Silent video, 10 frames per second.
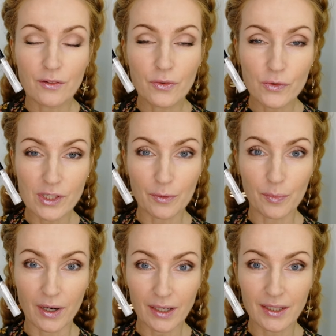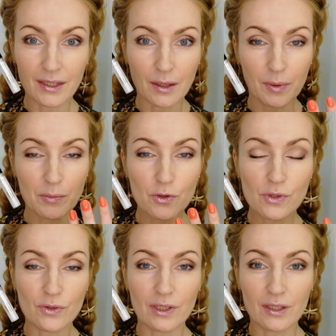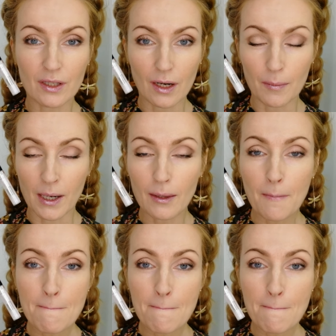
вкусно пахнет, я прям чувствую этот аромат.